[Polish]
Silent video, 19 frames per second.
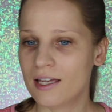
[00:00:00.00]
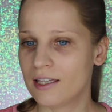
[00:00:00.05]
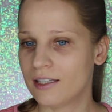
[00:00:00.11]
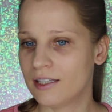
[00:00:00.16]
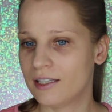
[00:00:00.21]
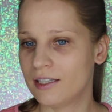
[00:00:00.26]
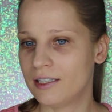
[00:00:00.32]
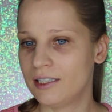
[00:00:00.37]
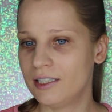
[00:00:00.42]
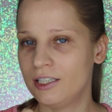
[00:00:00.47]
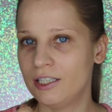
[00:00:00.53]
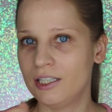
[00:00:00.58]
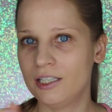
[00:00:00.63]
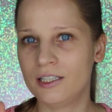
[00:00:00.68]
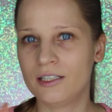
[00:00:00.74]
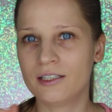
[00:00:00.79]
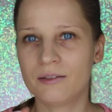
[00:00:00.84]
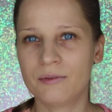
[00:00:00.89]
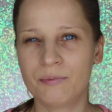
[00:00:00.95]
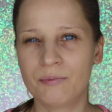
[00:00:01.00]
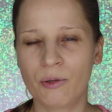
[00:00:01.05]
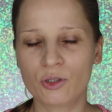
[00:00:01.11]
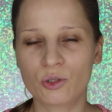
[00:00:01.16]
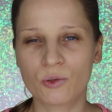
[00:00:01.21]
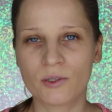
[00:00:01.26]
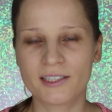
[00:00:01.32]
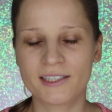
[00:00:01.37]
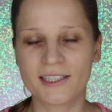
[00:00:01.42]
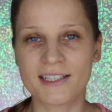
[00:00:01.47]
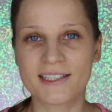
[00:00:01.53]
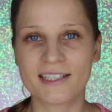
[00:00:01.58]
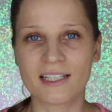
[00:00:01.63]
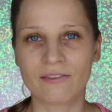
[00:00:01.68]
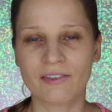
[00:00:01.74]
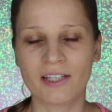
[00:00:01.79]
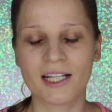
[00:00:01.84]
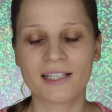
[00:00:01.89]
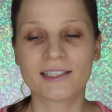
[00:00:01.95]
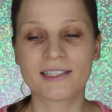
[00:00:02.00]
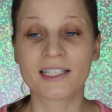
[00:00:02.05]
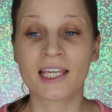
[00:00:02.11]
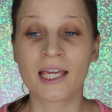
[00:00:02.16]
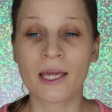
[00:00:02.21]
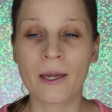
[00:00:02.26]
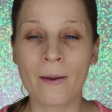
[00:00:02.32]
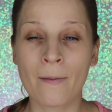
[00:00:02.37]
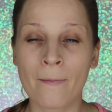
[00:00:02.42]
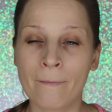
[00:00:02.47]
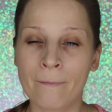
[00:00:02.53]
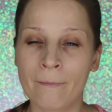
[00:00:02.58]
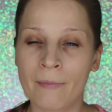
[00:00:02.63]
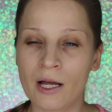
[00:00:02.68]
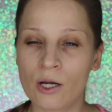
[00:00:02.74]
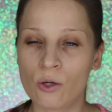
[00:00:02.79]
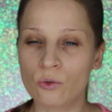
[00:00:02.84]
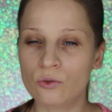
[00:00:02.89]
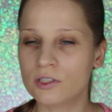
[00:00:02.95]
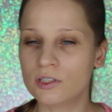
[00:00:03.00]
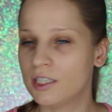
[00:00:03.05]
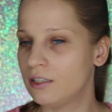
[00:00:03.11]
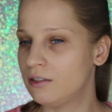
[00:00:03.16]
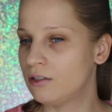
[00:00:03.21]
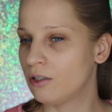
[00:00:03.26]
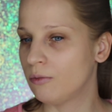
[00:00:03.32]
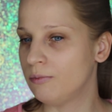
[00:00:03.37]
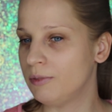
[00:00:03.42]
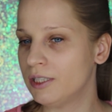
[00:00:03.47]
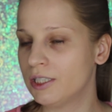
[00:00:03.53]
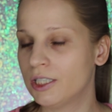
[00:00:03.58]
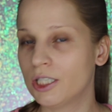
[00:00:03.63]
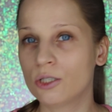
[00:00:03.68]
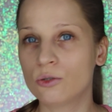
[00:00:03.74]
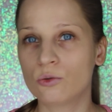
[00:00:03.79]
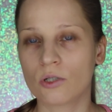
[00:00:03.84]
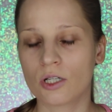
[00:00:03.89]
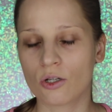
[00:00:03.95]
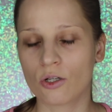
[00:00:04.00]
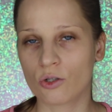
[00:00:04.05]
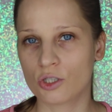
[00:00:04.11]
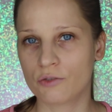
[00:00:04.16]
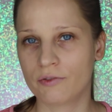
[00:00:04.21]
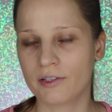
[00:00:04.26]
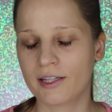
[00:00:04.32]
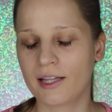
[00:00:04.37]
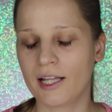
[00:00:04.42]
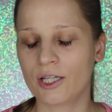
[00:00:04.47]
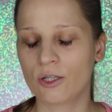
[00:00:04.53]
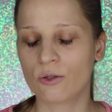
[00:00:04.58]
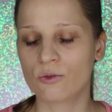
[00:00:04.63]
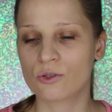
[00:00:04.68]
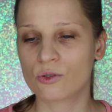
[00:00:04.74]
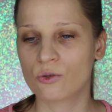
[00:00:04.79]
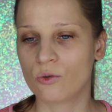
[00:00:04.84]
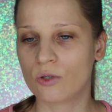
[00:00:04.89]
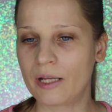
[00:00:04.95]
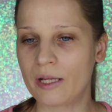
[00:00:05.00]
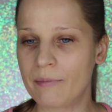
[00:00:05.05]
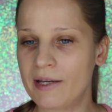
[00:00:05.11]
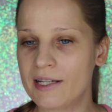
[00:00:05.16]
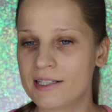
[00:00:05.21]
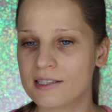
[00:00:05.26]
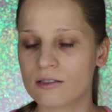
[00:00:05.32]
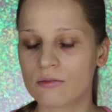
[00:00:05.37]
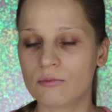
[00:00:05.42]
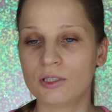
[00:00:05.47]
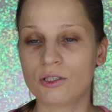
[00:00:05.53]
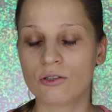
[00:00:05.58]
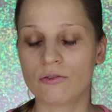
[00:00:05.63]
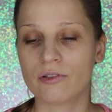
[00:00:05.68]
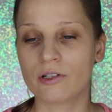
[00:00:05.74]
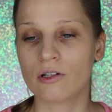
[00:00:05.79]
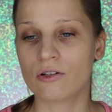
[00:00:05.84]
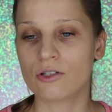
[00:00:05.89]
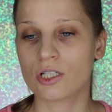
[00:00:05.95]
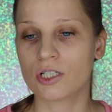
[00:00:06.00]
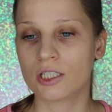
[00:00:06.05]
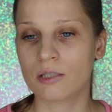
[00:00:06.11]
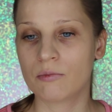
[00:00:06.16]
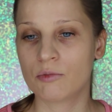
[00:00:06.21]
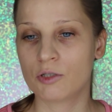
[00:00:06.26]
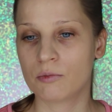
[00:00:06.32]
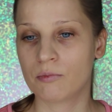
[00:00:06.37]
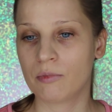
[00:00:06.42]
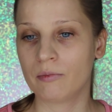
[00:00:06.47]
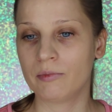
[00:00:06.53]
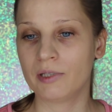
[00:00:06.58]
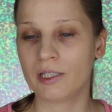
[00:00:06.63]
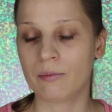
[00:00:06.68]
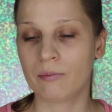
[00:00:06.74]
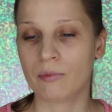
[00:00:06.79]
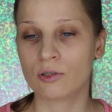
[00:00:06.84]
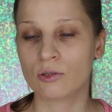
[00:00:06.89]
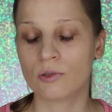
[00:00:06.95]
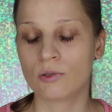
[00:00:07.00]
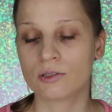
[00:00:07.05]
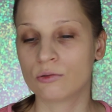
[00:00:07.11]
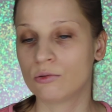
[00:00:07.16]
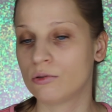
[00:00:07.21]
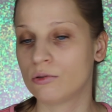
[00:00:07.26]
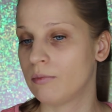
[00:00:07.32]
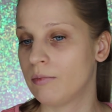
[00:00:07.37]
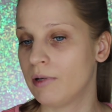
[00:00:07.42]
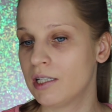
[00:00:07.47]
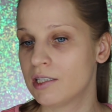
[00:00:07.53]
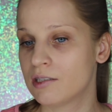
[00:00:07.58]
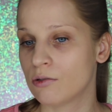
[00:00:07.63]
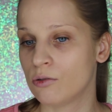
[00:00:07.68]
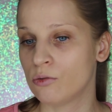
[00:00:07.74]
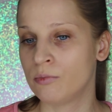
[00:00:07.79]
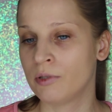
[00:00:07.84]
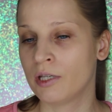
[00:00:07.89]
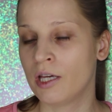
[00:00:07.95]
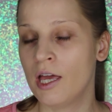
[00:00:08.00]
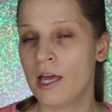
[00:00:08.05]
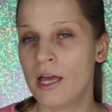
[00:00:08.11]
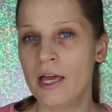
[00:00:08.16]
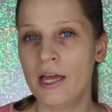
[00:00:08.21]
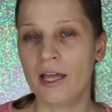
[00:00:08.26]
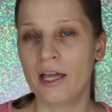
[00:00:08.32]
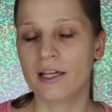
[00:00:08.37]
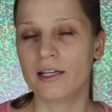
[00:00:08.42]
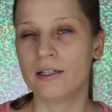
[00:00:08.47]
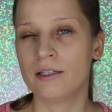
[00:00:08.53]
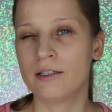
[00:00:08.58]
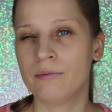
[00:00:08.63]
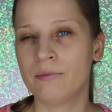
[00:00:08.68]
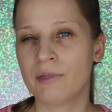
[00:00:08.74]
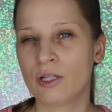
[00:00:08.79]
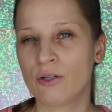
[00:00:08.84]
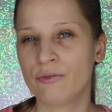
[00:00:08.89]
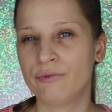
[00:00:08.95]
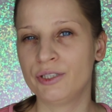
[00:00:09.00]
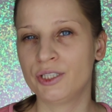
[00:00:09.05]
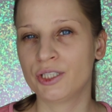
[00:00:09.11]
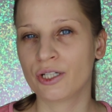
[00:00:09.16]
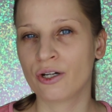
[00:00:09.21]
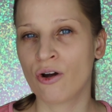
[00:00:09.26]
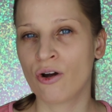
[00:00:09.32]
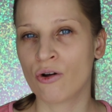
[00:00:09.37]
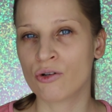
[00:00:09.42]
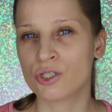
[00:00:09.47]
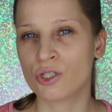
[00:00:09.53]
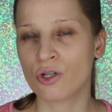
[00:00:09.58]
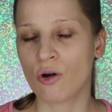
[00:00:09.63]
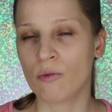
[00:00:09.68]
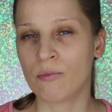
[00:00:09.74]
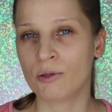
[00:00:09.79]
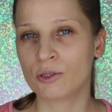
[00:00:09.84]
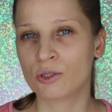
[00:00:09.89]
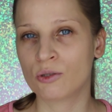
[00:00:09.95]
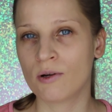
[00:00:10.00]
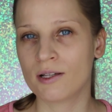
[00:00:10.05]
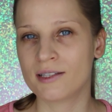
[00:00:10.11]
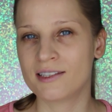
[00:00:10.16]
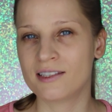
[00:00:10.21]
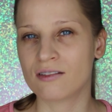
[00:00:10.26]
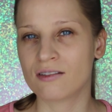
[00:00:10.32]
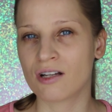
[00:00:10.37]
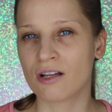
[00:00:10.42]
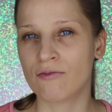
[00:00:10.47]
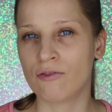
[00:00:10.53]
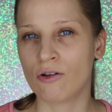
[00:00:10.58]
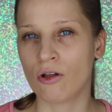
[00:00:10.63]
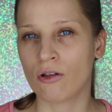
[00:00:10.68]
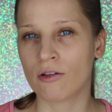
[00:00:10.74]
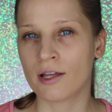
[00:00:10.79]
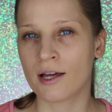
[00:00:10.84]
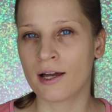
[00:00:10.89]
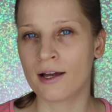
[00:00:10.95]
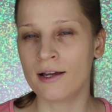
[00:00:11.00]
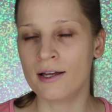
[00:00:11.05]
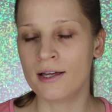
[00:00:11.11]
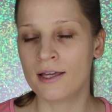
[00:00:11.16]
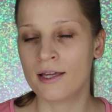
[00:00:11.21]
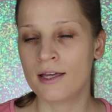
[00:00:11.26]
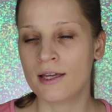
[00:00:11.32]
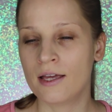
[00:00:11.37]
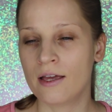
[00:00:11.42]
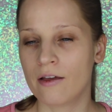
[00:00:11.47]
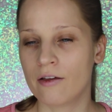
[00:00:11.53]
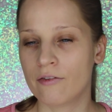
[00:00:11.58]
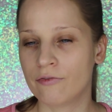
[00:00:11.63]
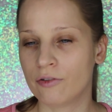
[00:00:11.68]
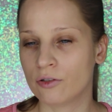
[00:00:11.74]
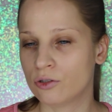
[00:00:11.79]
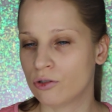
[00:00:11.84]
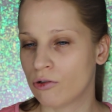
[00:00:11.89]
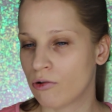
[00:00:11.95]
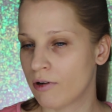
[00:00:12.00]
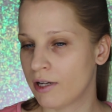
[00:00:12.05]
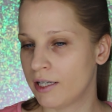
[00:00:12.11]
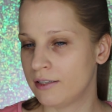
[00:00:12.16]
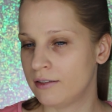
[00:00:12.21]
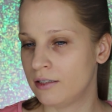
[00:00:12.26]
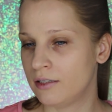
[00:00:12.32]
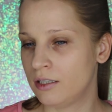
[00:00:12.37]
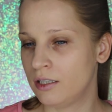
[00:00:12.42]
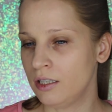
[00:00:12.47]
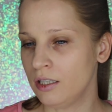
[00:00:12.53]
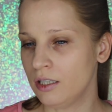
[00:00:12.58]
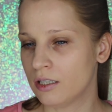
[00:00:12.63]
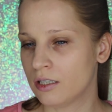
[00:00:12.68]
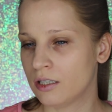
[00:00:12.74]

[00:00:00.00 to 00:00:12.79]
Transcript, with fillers: E, I podkład ten zawiera takie malutkie drobinki, które rozświetlają skórę. Bardzo mi to wykończenie przypomina podkład, bardzo lubię. E, mianowicie chodzi o podkład z Revlona e, Photo Ready.